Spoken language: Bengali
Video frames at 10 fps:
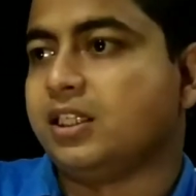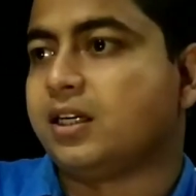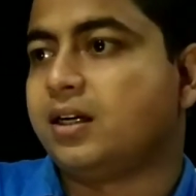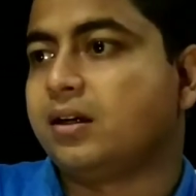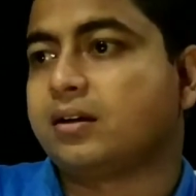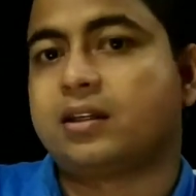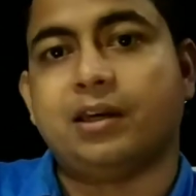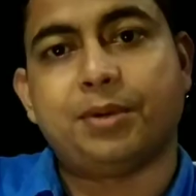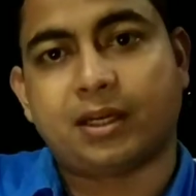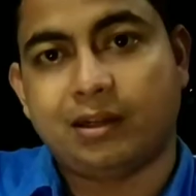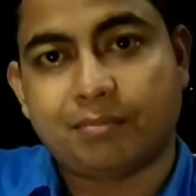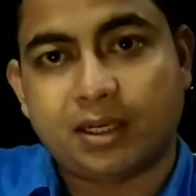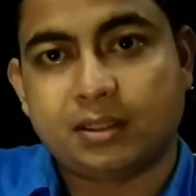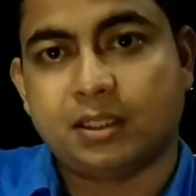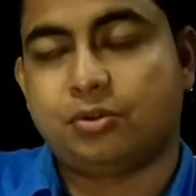সেটা কেমিক্যাল
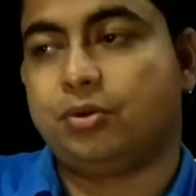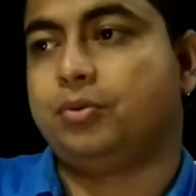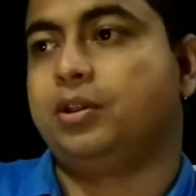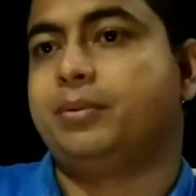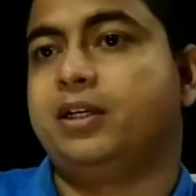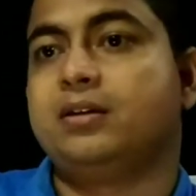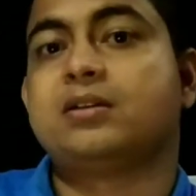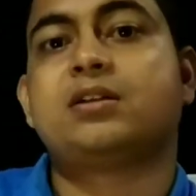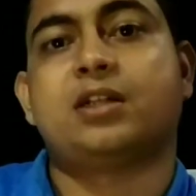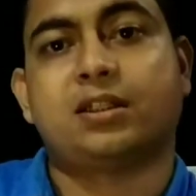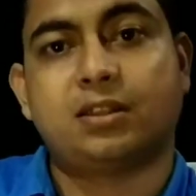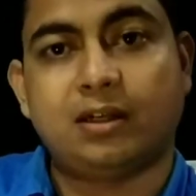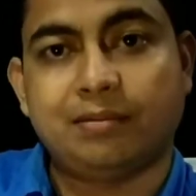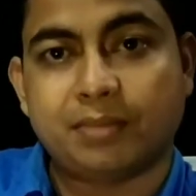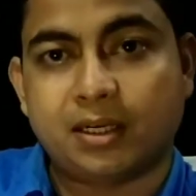ইম্ব্যালেন্সের জন্য হতে পারে
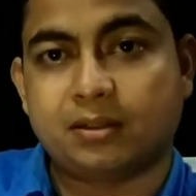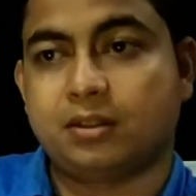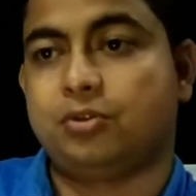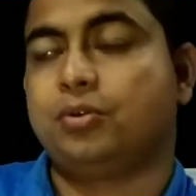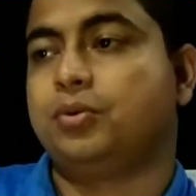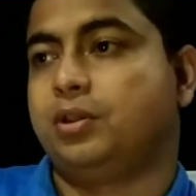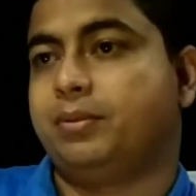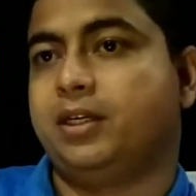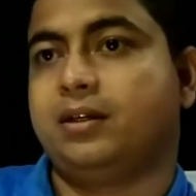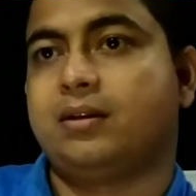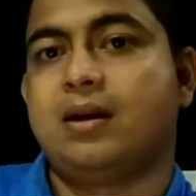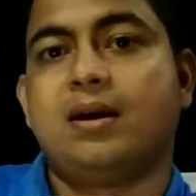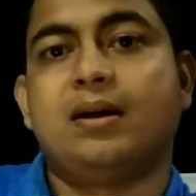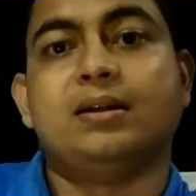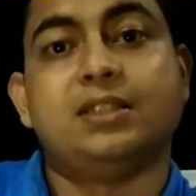স্ট্রাকচারাল ইম্ব্যালেন্সের জন্য হতে পারে
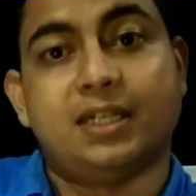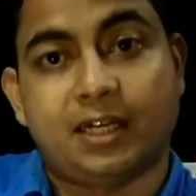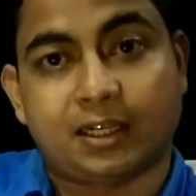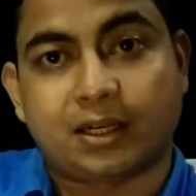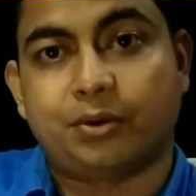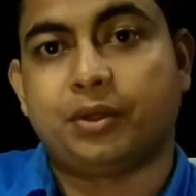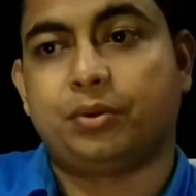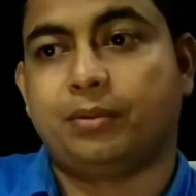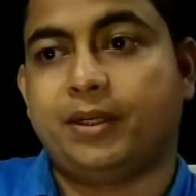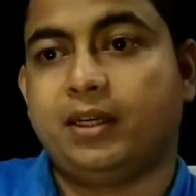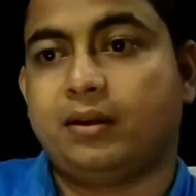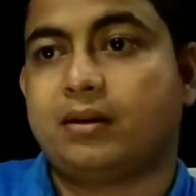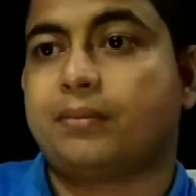জেনেটিক কারণে হতে পারে